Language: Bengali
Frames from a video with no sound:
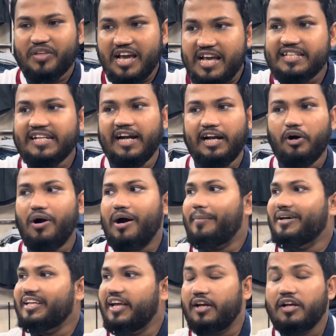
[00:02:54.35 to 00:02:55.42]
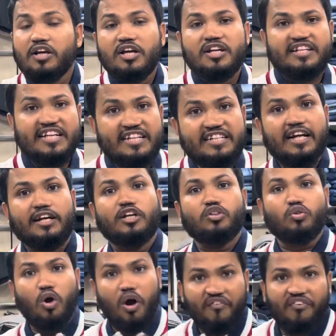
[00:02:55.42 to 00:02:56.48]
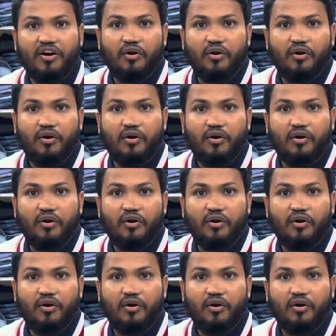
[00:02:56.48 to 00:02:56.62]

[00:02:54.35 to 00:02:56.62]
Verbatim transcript: এছাড়াও আমাদের টি শার্টের তো অফার